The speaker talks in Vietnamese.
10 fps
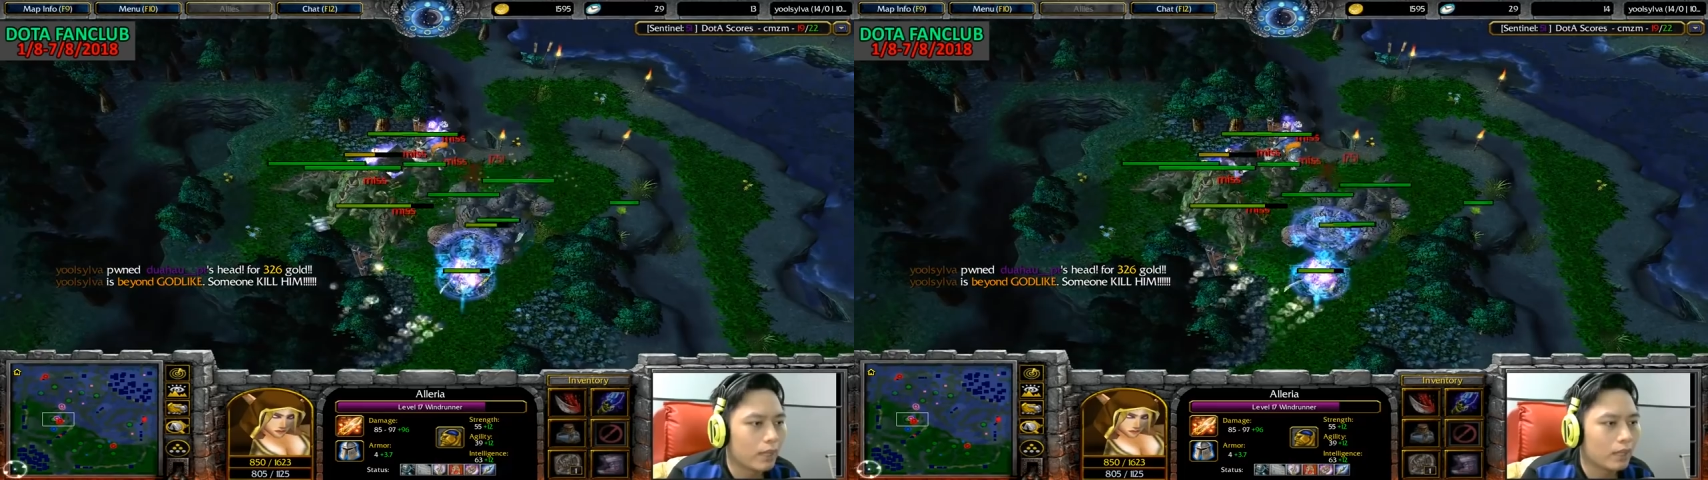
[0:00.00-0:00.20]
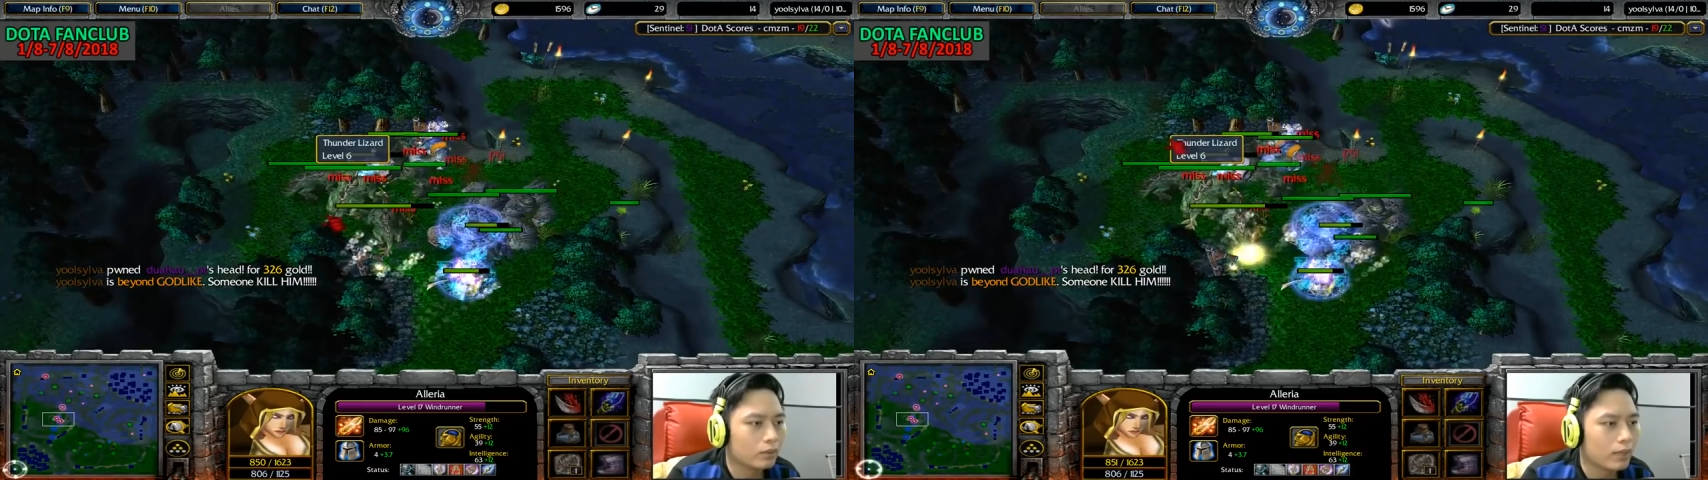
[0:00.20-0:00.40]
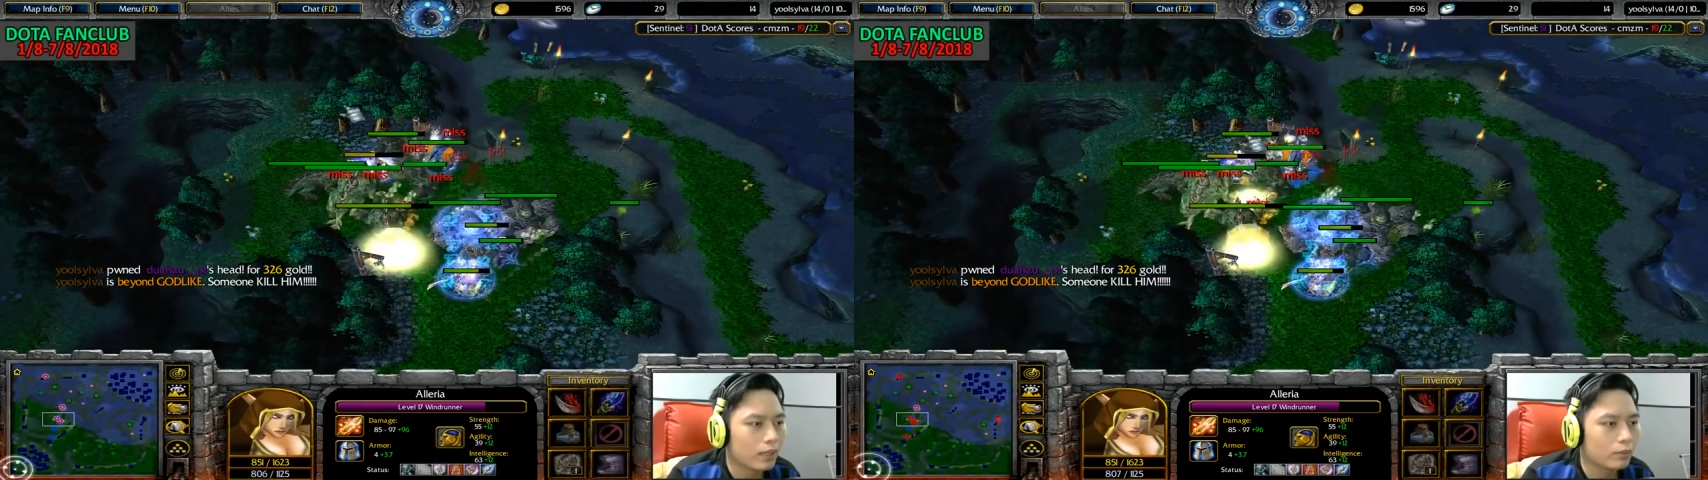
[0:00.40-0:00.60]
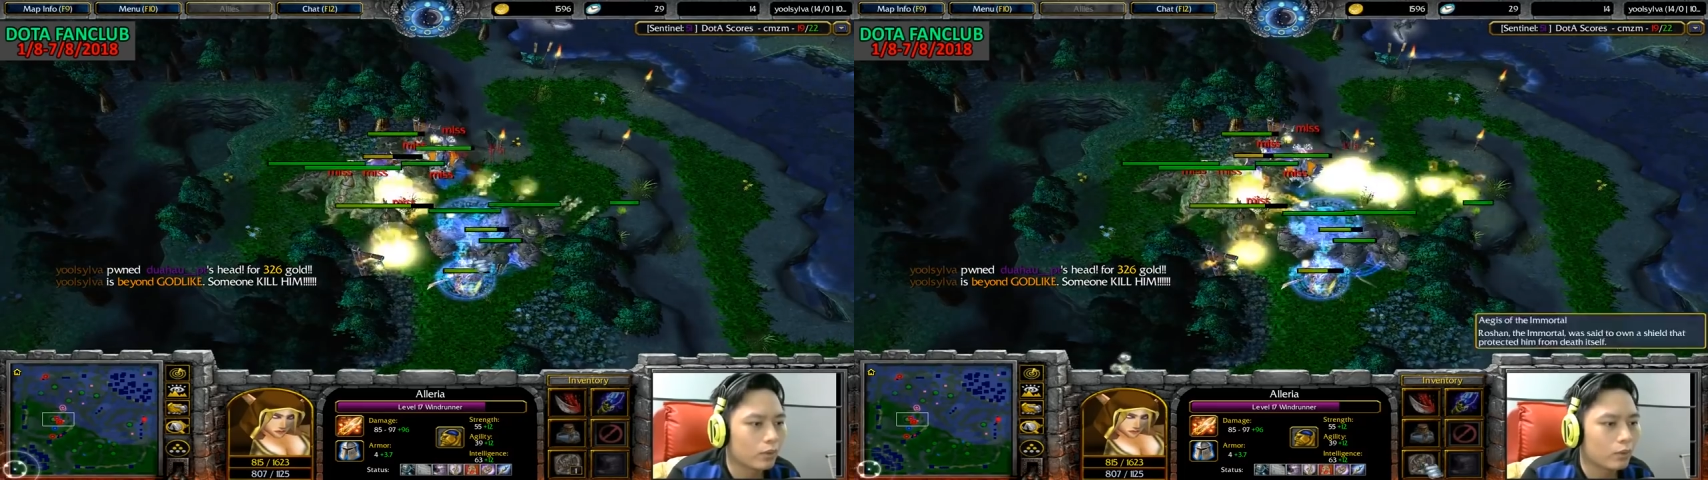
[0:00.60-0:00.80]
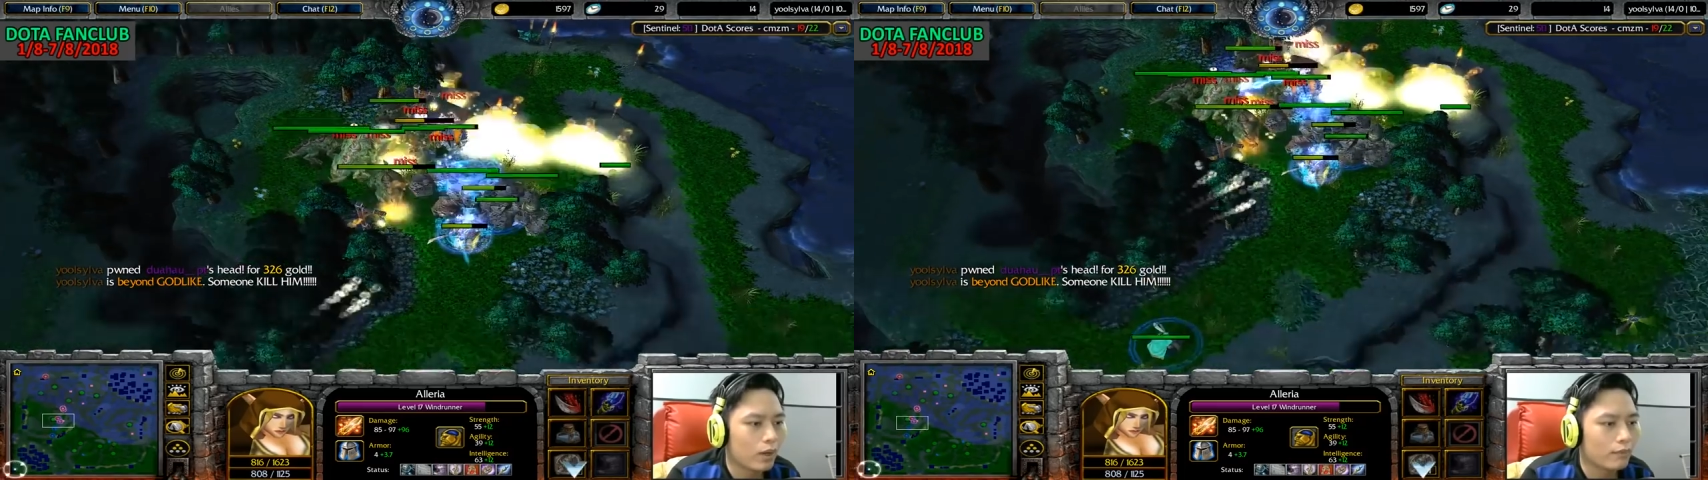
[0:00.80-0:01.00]
ba thùm đang
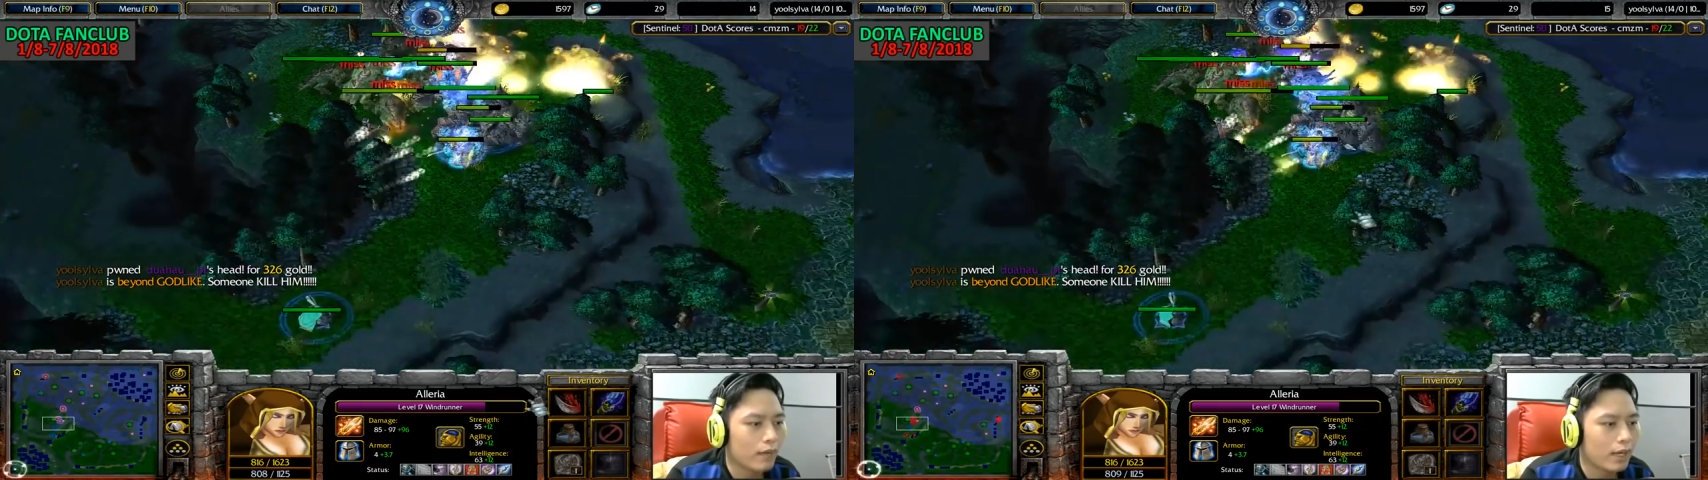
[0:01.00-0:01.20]
muốn quăng